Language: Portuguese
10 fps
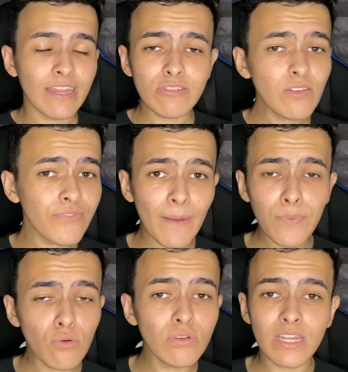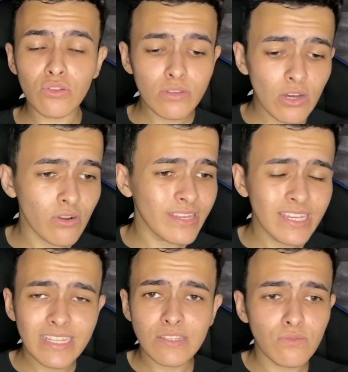que eu tenho que ficar procurando toda hora, eu tenho
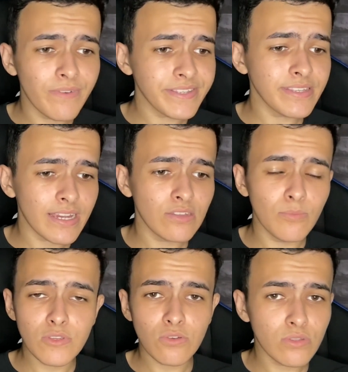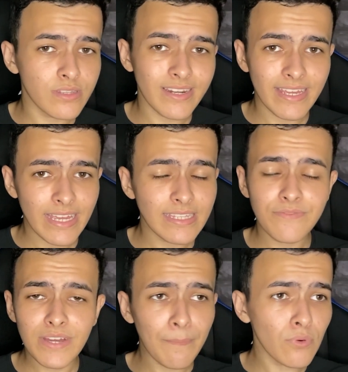que ir nas conversas aqui dos meus outros clientes e
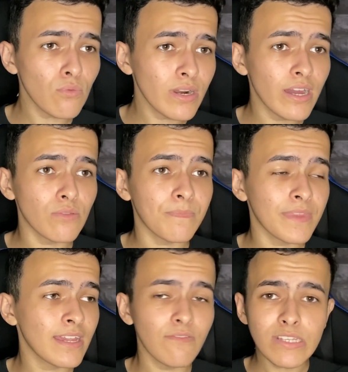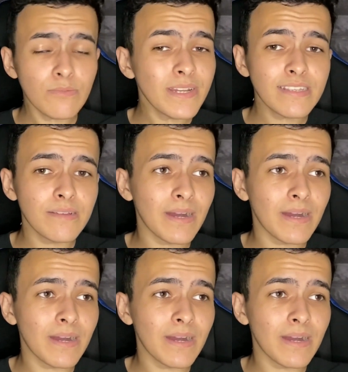ficar procurando. Você não precisa